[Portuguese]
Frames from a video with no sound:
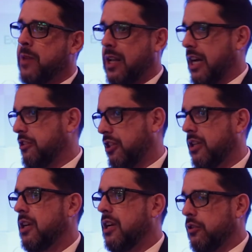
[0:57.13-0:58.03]
lá de
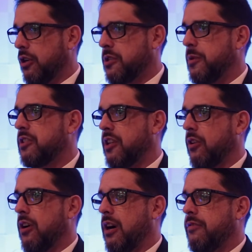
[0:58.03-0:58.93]

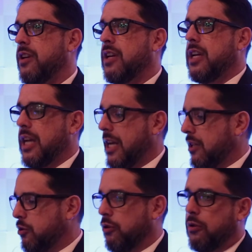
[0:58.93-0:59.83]
2019, é,
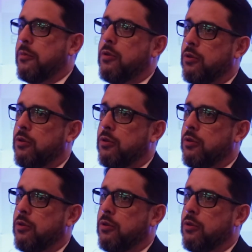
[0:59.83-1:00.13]
do,